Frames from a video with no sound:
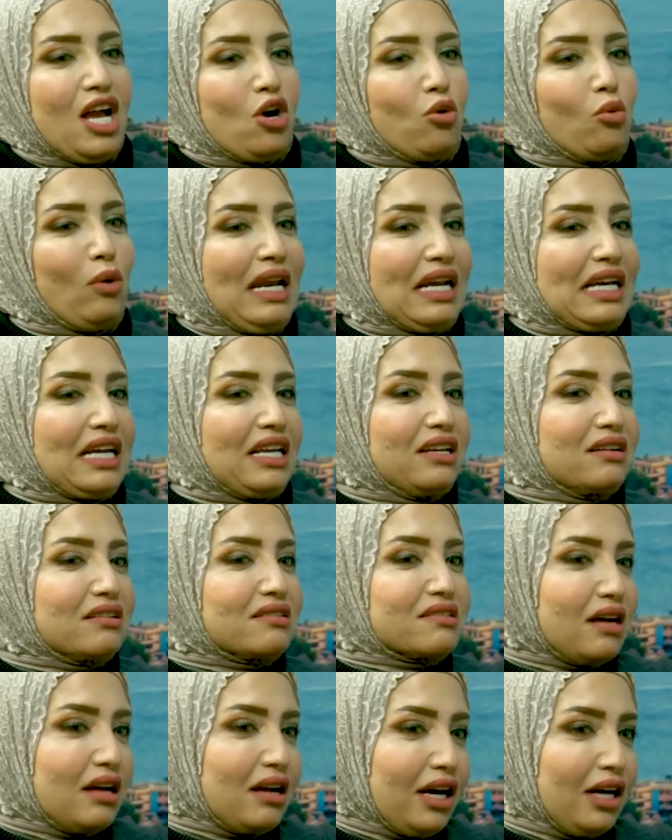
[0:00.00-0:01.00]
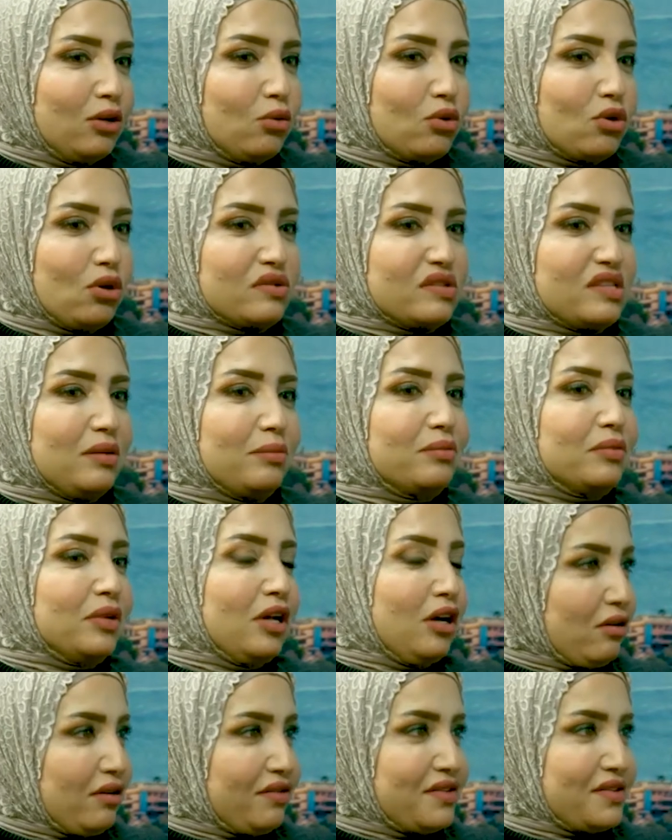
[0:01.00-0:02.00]
ولكن الصلع الوراثي
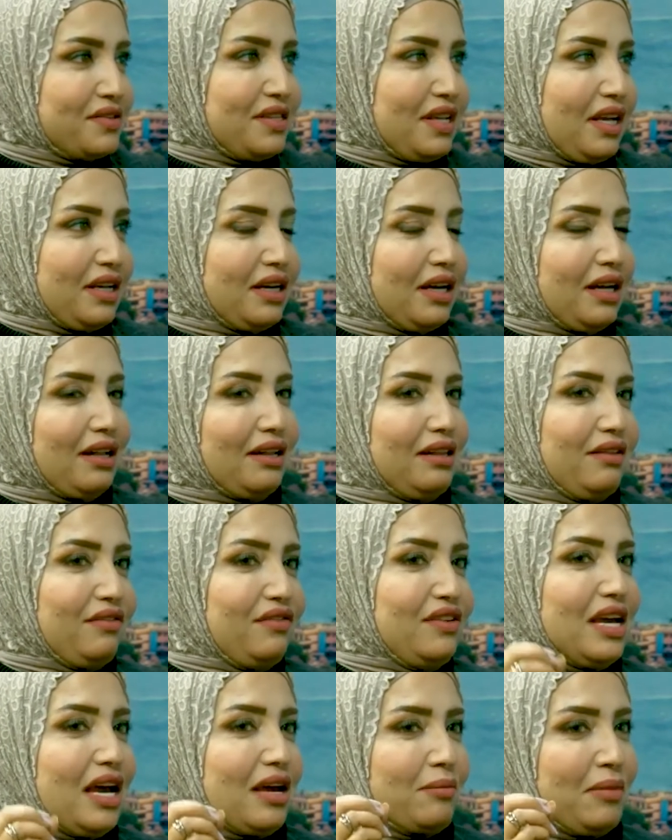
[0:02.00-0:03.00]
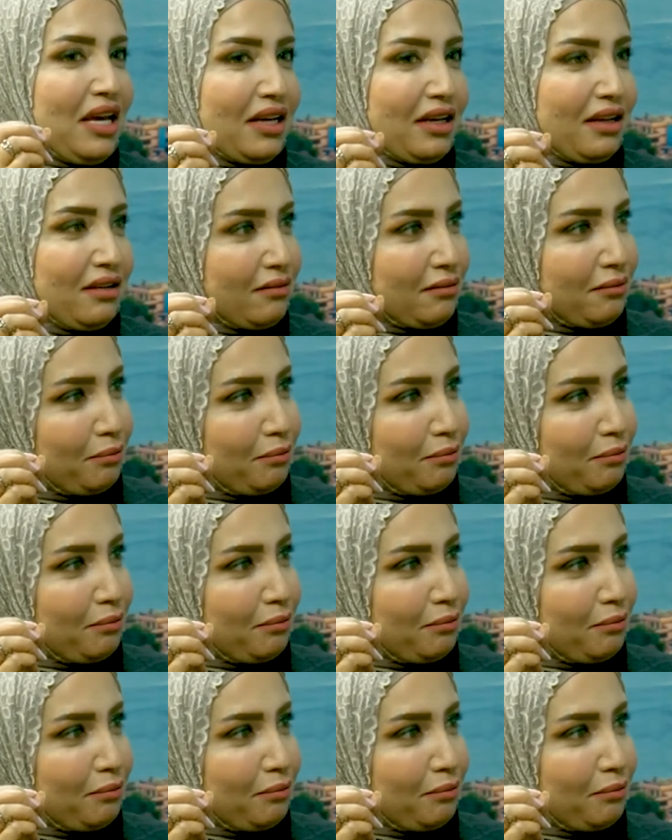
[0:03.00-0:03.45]
بنعرف ازاي ان في اماكن